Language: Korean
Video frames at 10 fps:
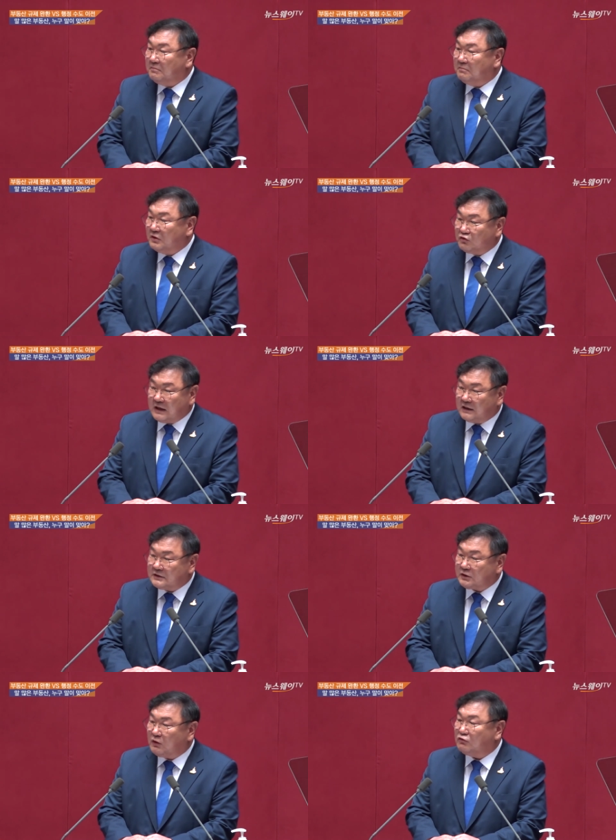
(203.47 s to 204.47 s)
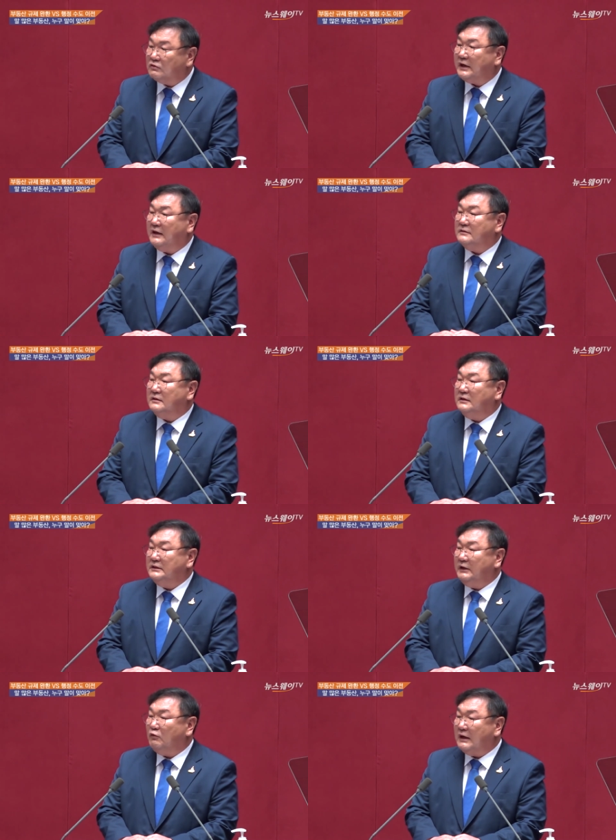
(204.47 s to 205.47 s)
민주당은 7월 국회에서
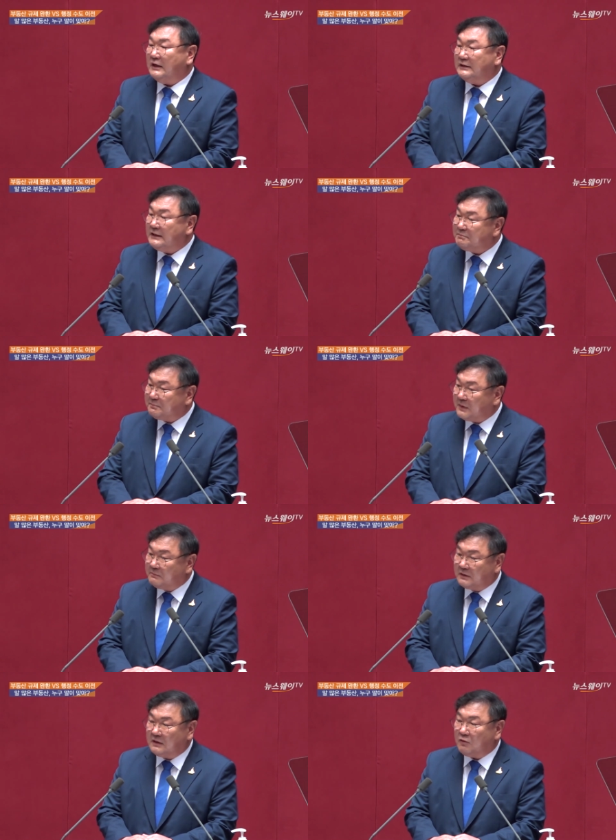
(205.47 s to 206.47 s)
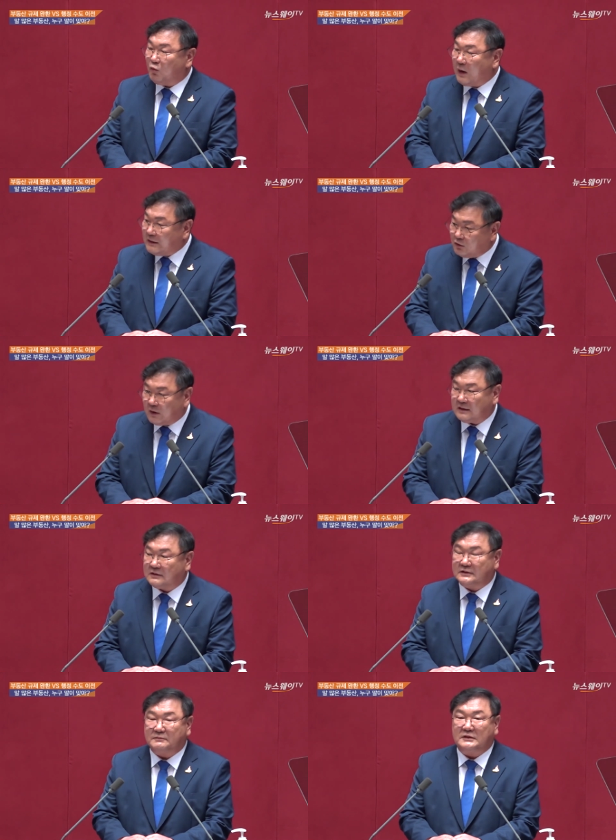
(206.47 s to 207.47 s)
이에 관한 입법을 완료할
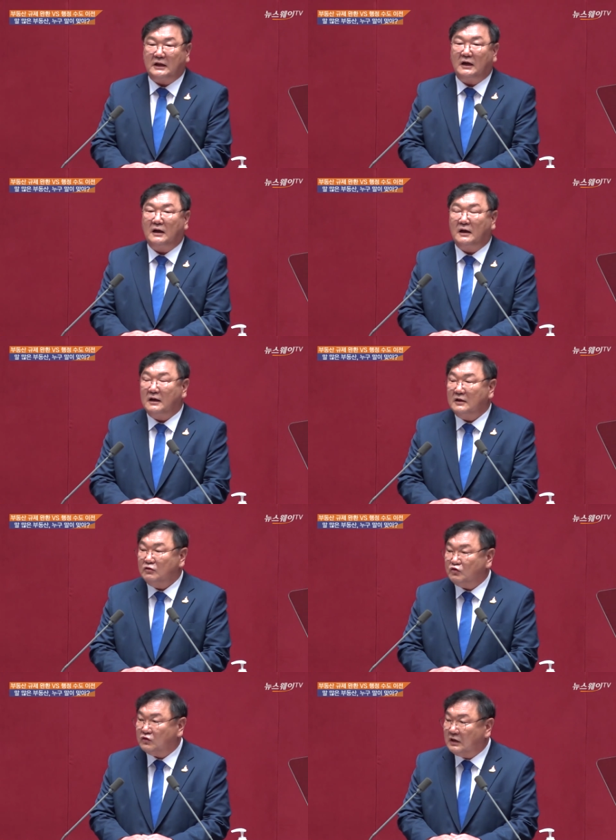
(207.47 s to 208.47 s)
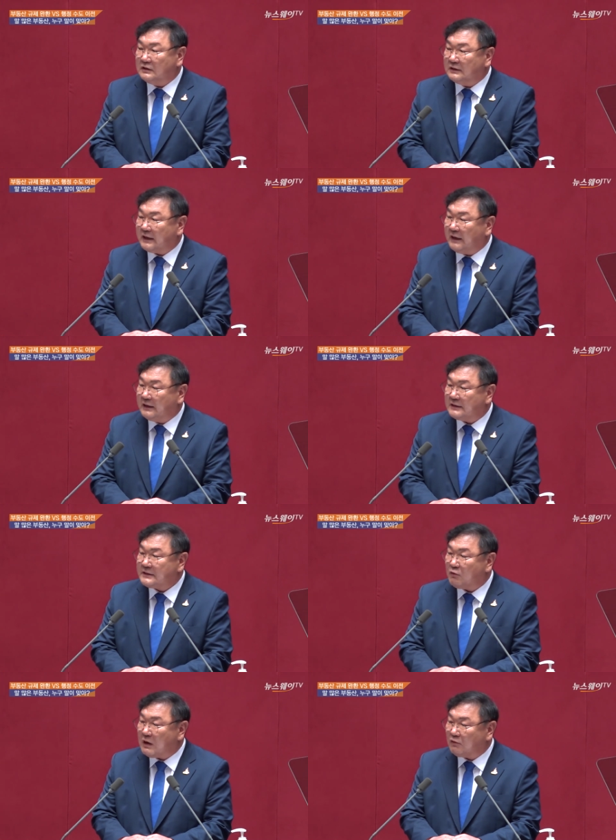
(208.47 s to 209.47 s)
것입니다. 주거는 개인의
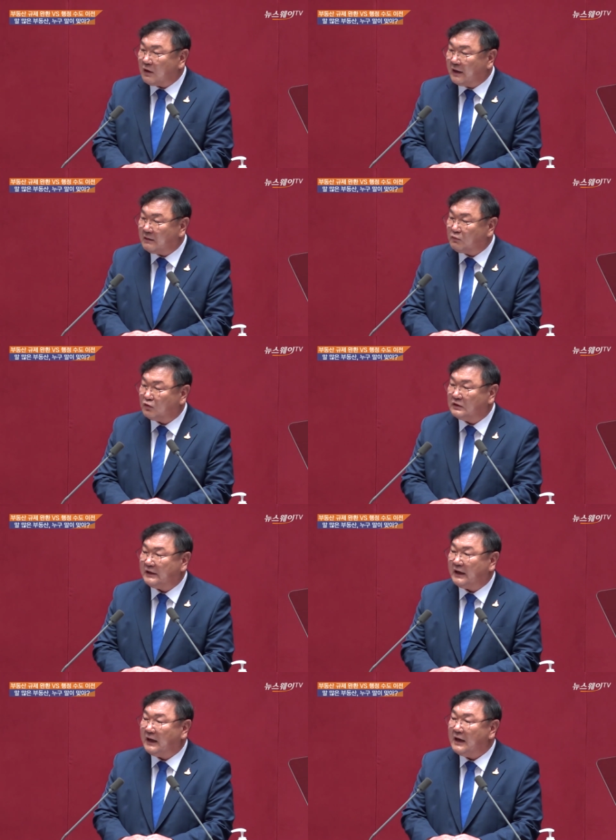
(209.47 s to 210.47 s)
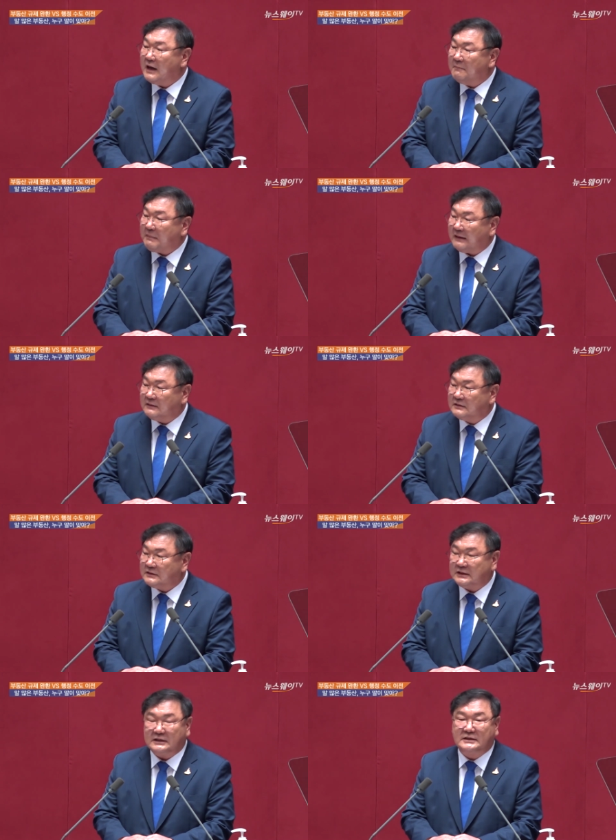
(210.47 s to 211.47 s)
생활과 행복을 위해
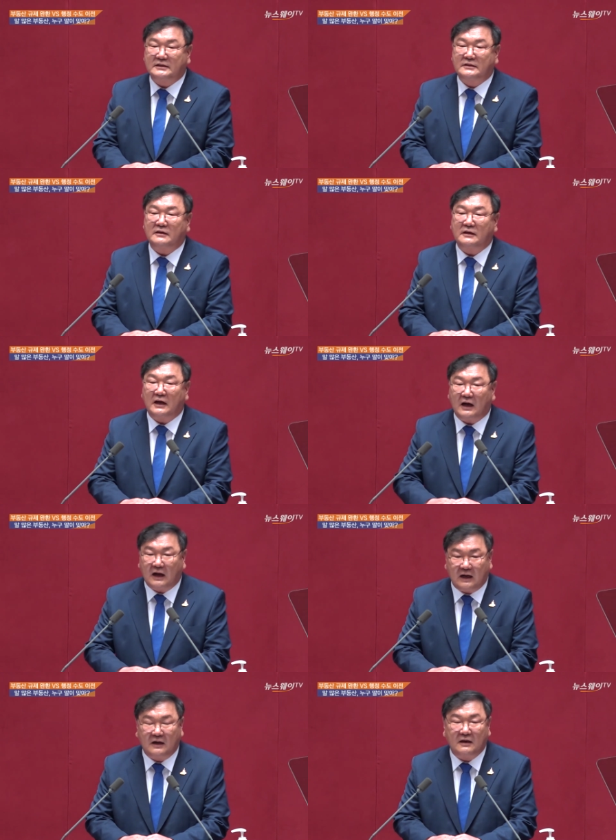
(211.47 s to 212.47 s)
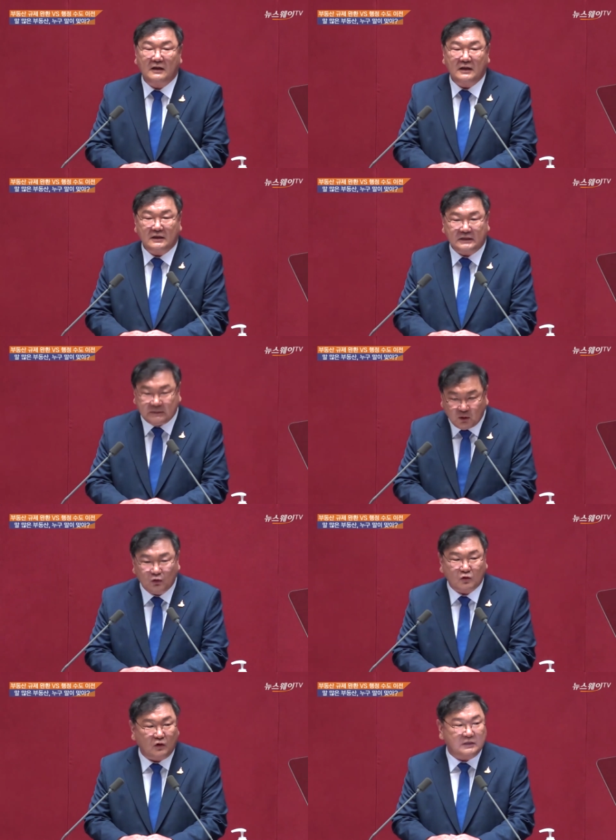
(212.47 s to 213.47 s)
반드시 지켜야 할
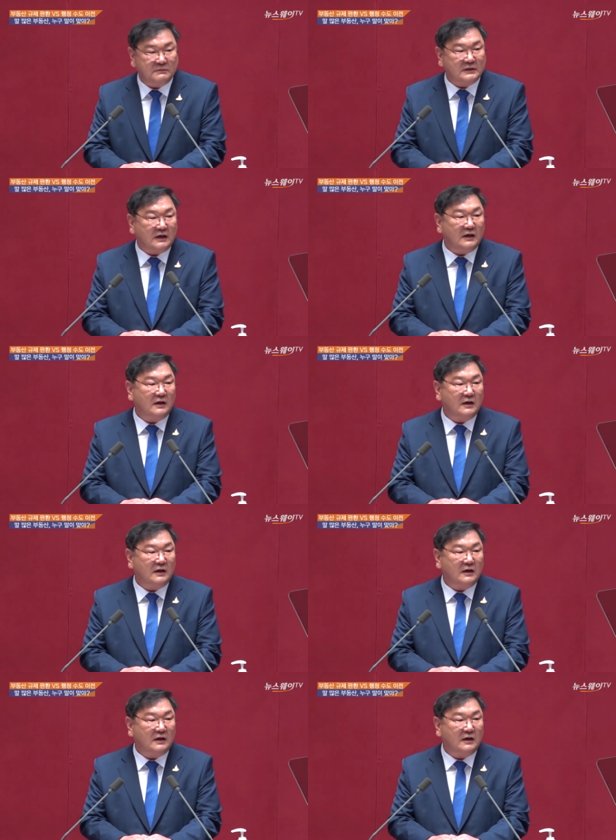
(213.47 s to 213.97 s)
기본권입니다.